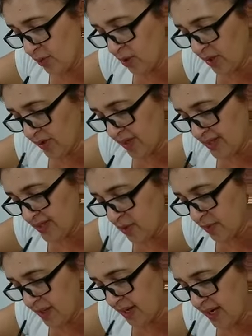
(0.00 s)
O bolinho cresceu
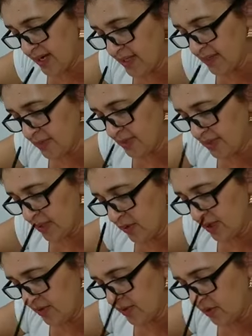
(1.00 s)
pra caramba, então
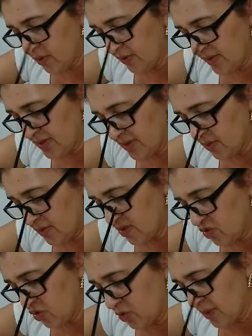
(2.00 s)
ele ficou fazendo uma
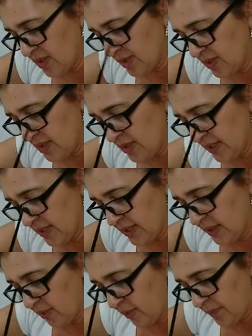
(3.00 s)
sombrazinha
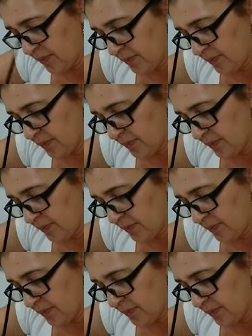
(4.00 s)
aqui, ó.